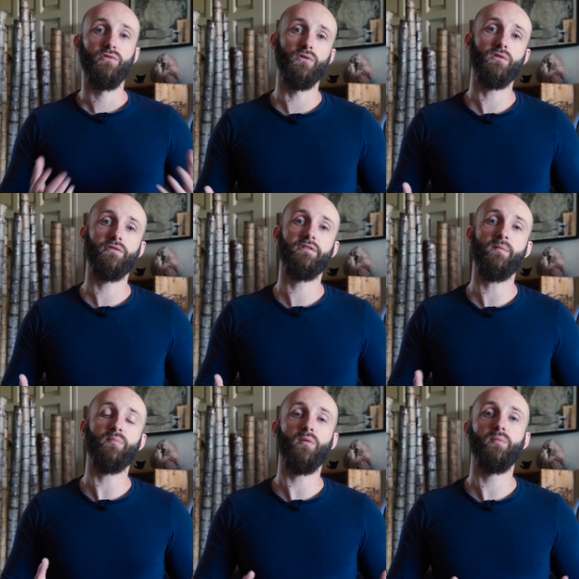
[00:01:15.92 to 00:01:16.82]
Donc le
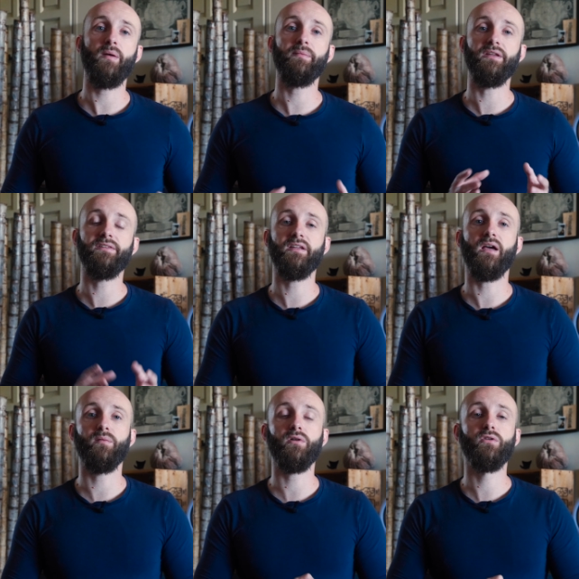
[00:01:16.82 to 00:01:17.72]
deuxième problème est
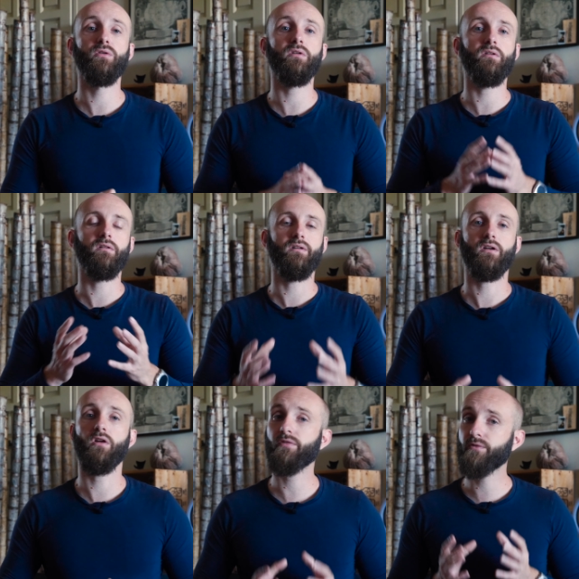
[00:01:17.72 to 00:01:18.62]
également que
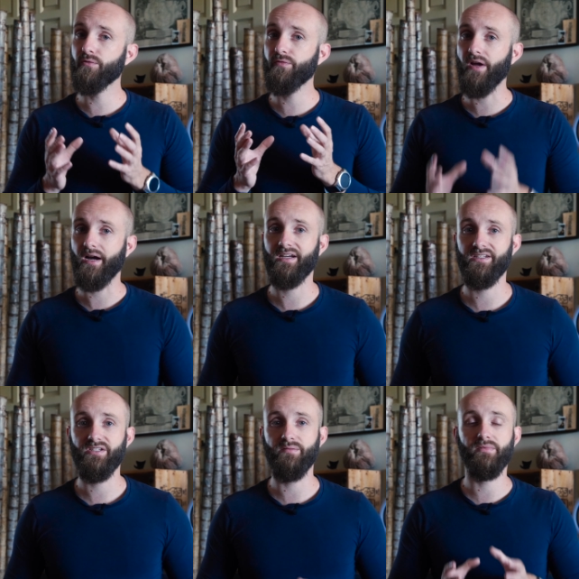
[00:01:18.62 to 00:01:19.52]
lorsqu'on fait un
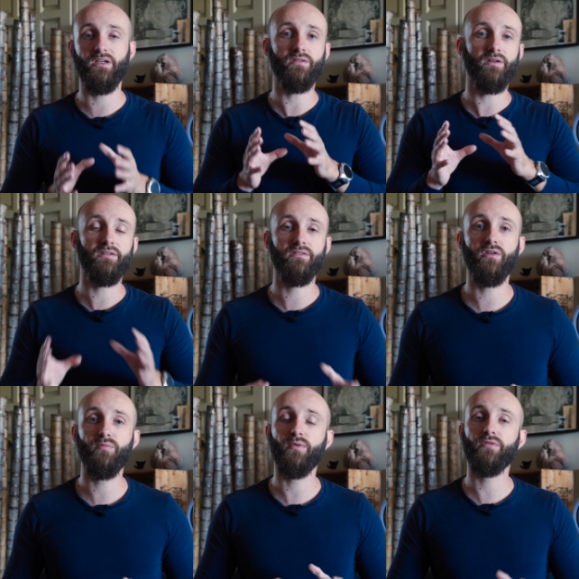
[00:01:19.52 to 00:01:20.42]
régime,
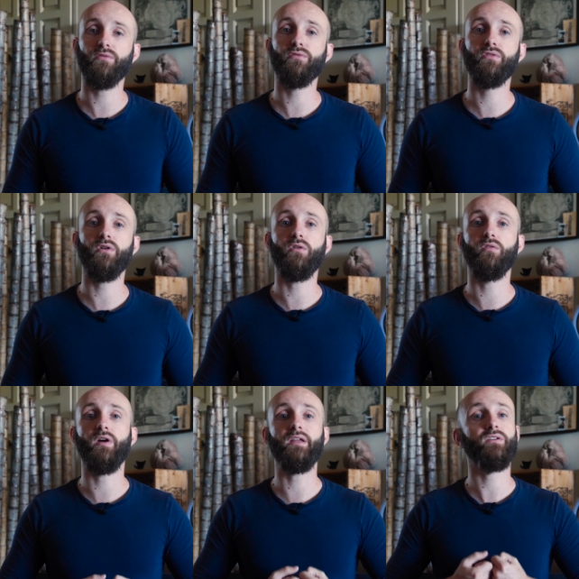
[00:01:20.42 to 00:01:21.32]
99% du temps, on
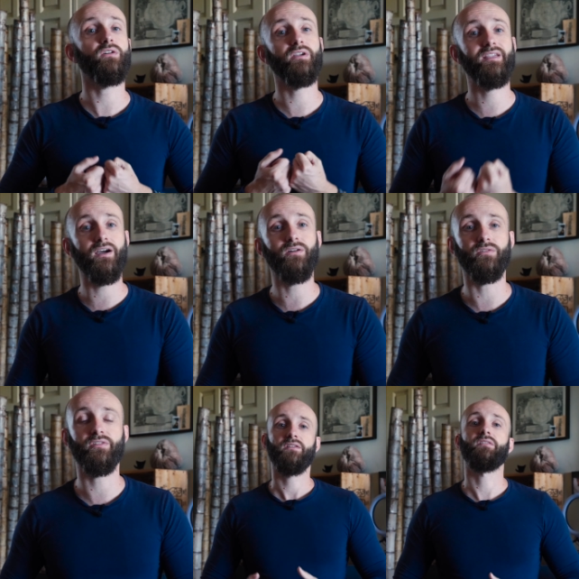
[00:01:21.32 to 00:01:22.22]
va être en
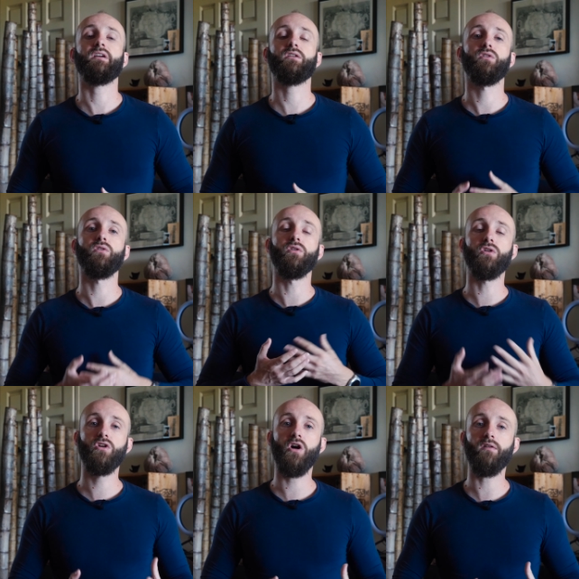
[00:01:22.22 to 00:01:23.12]
carence. C'est-à-dire que le
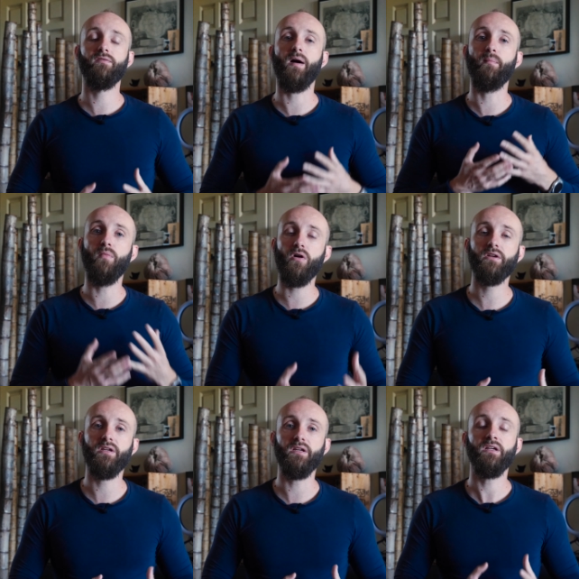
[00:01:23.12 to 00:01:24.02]
corps va
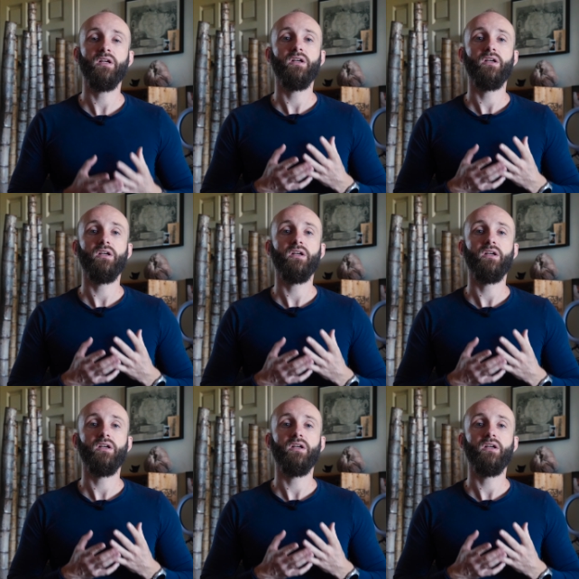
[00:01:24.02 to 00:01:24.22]
manquer